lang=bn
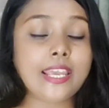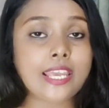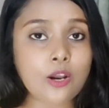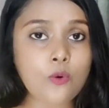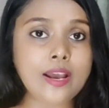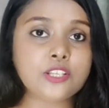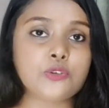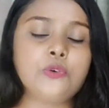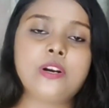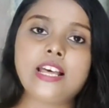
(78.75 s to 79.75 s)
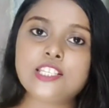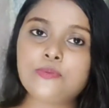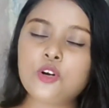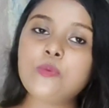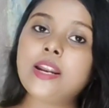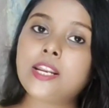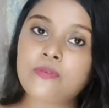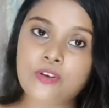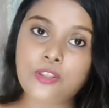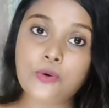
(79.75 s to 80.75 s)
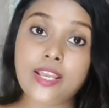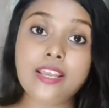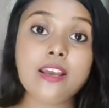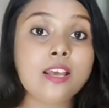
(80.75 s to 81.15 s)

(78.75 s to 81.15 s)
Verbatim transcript: কেউ একজন রাজপরিবারের ভিতরেই